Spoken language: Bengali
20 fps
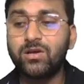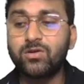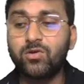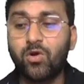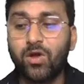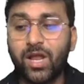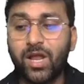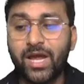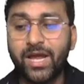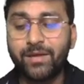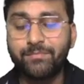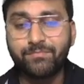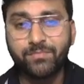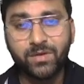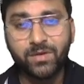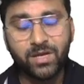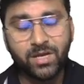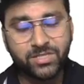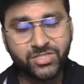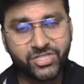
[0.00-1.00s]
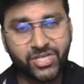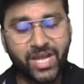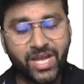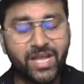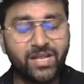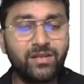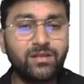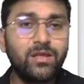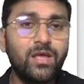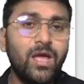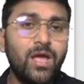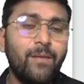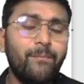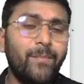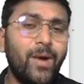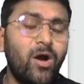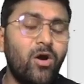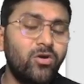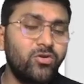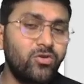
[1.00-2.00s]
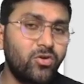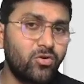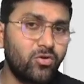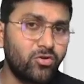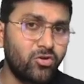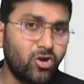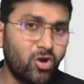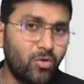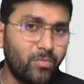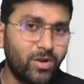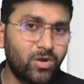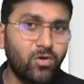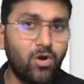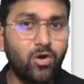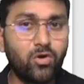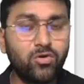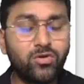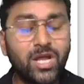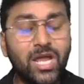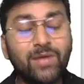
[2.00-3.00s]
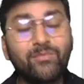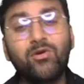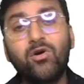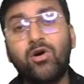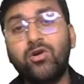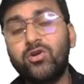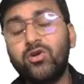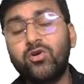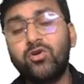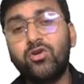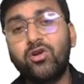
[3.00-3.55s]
গলায় চেন বা অন্য কোনো রকমের গহনা এবং অন্য কোনো